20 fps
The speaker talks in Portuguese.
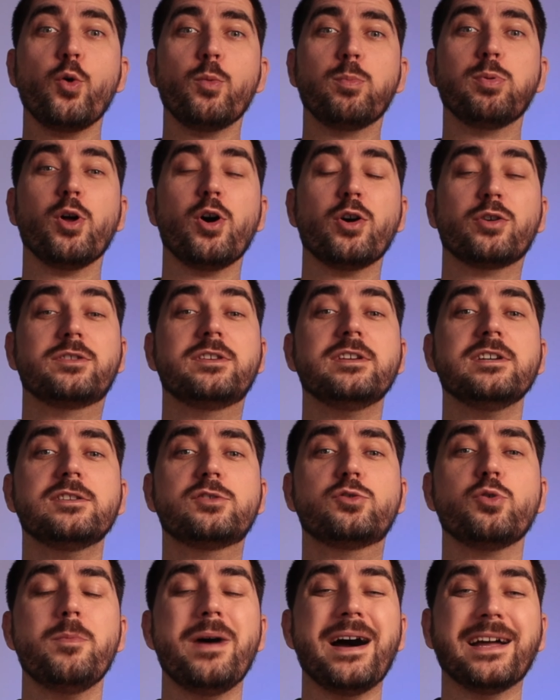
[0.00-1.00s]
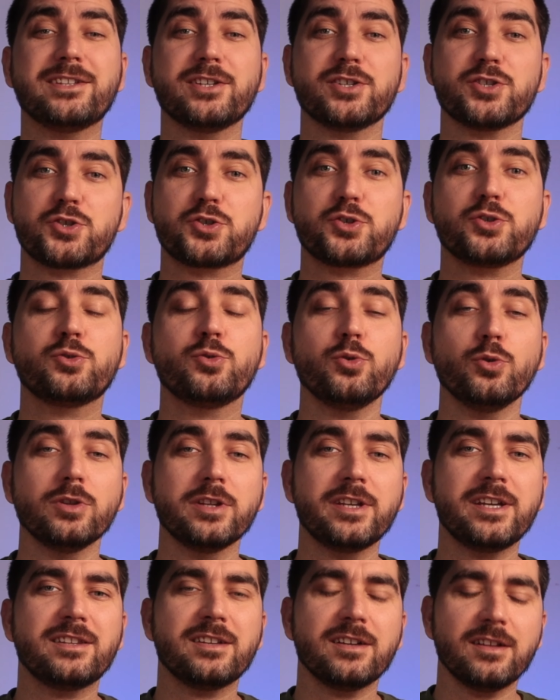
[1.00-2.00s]
o bloco de tomadas do
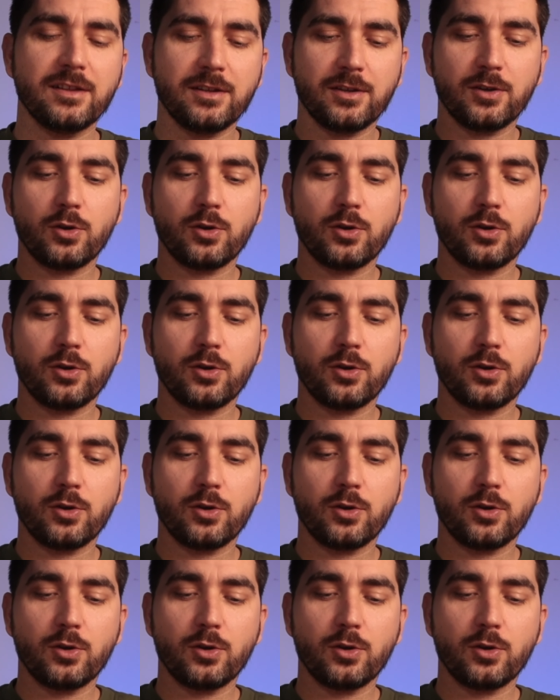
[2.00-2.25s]
Lidl